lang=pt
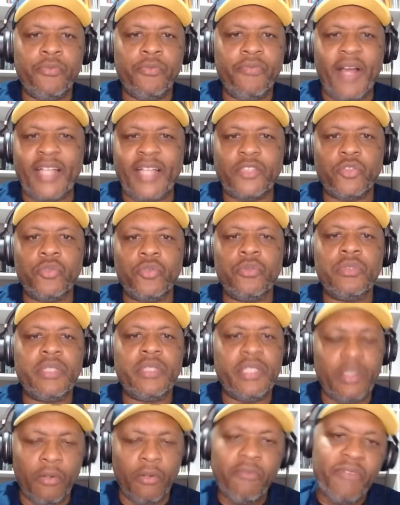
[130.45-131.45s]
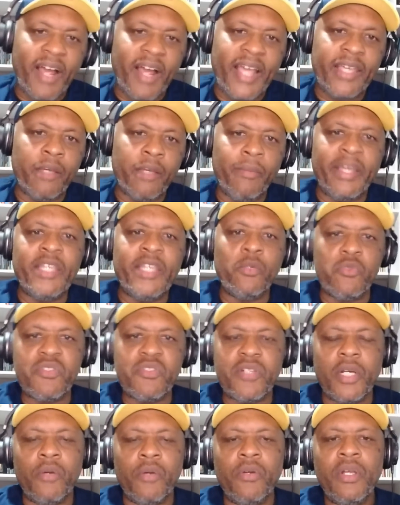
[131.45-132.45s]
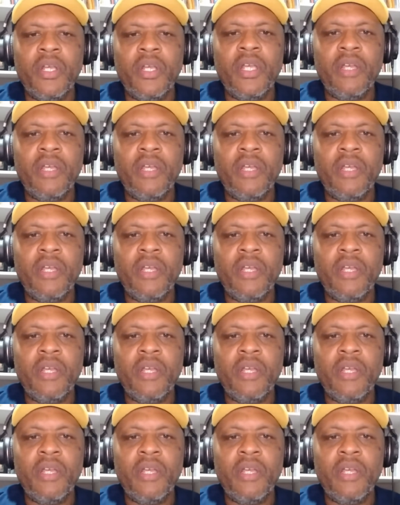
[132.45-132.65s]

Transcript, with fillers: fácil, que não vai, é uma ilusão.